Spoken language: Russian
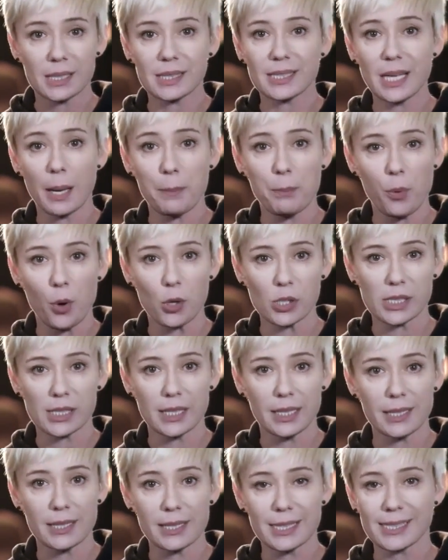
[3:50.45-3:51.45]
за
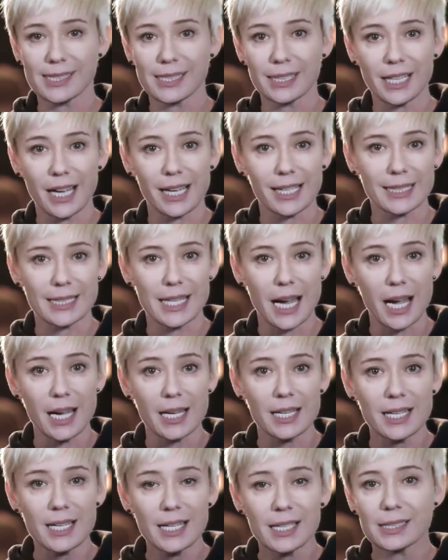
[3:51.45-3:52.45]
после, за тогда,